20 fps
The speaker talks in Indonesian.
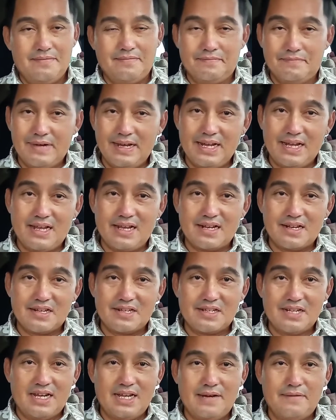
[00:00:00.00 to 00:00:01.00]
Baik,
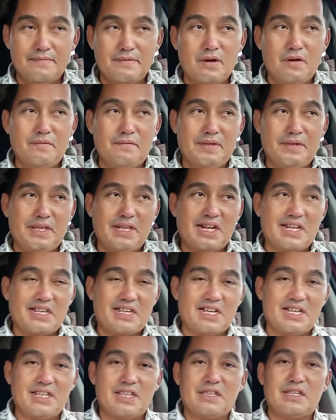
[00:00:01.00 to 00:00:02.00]
saya mau
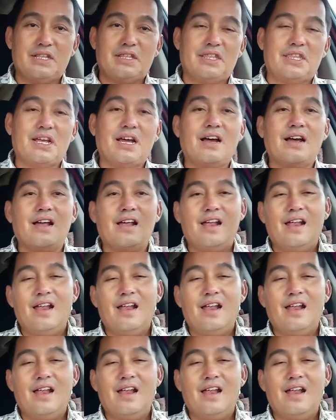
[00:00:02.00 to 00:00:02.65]
menjelaskan tentang